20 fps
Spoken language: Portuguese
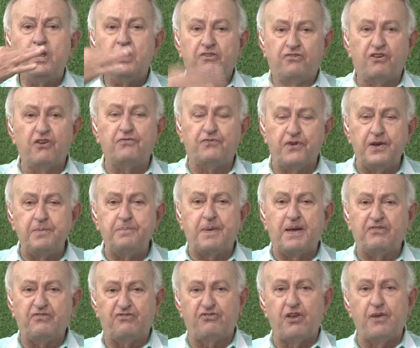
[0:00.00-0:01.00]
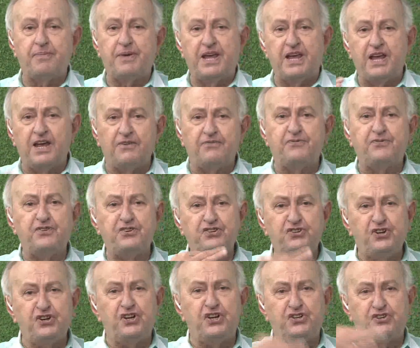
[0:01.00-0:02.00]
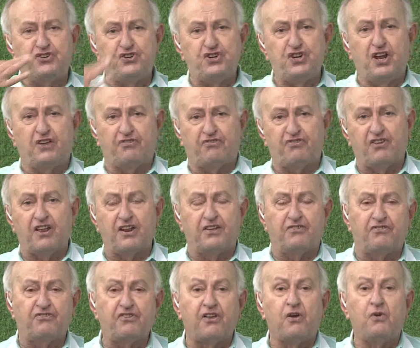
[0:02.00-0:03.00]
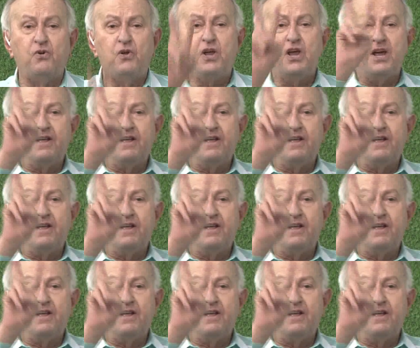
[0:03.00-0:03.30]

Você vem para a CBF dirigir a seleção.